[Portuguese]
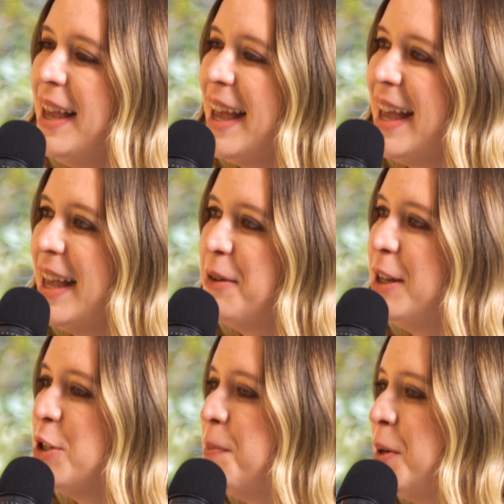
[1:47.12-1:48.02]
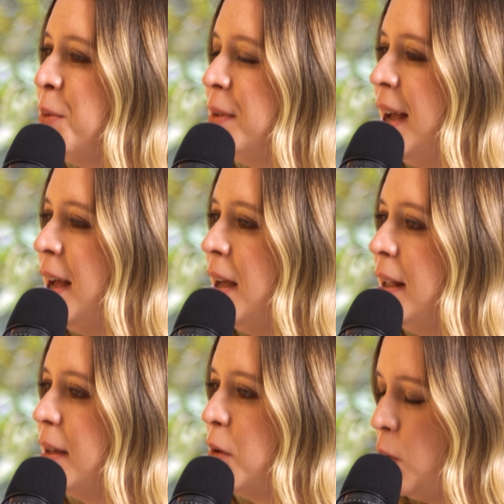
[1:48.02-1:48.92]
é, eu queria te
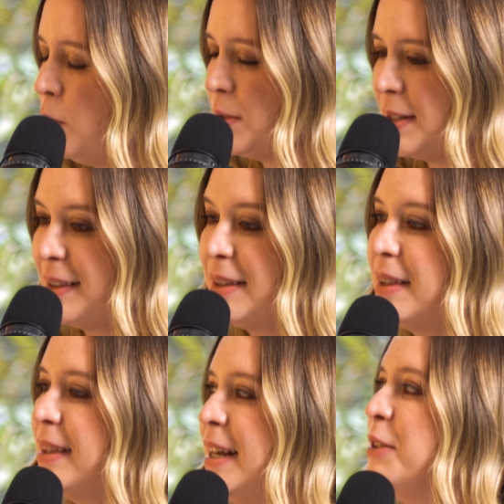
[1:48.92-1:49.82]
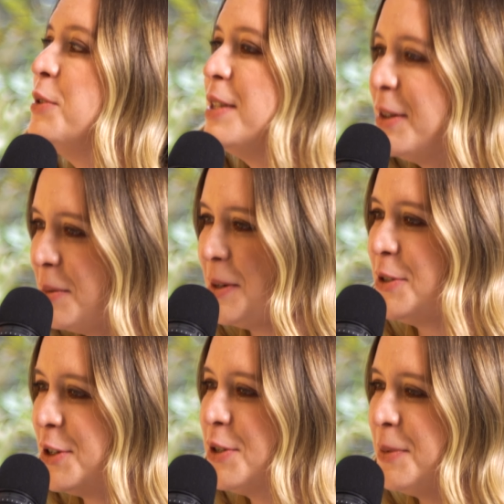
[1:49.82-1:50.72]
perguntar como você está traduzindo para
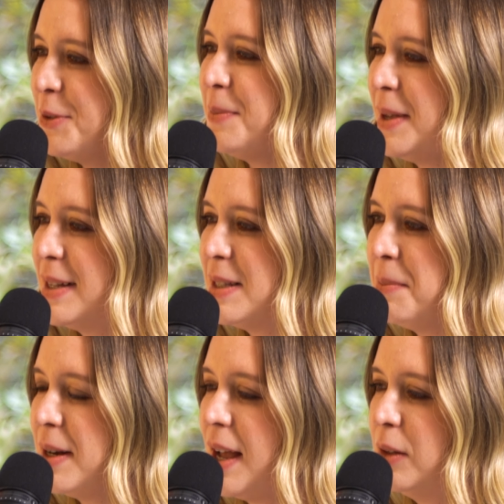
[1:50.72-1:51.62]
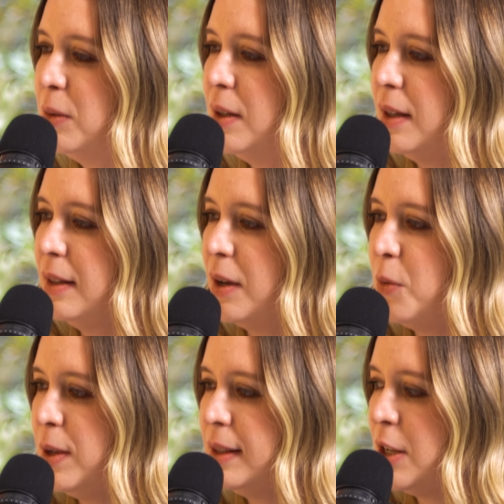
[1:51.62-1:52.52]
a gente muito bem esse mercado da, uhum. da
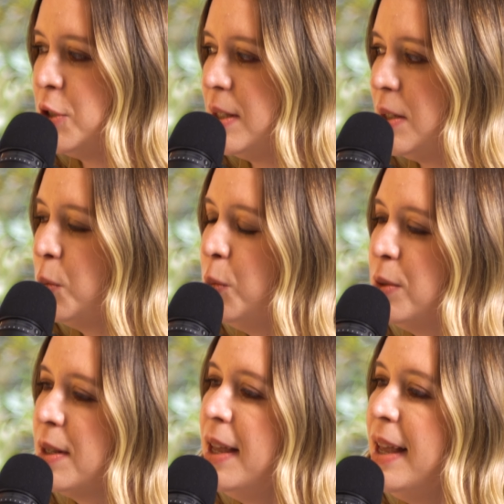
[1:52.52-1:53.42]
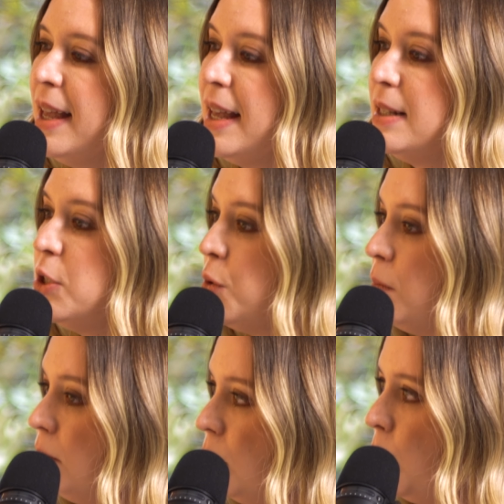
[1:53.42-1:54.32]
corretagem de seguros. Existe
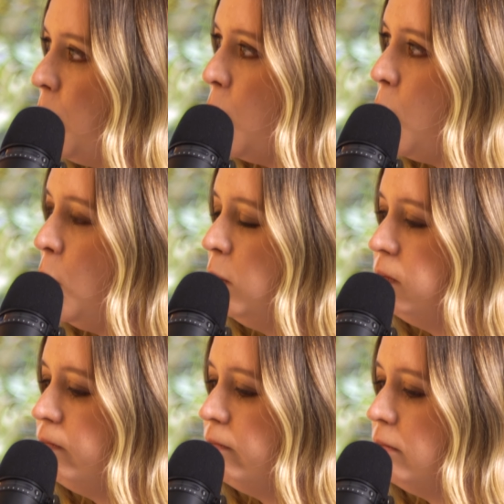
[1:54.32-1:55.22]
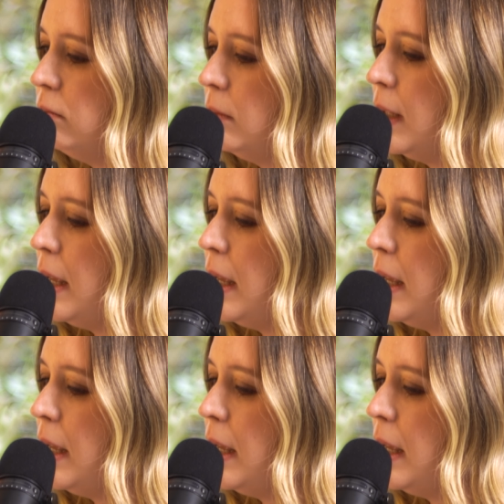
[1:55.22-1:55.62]
um, um pouco um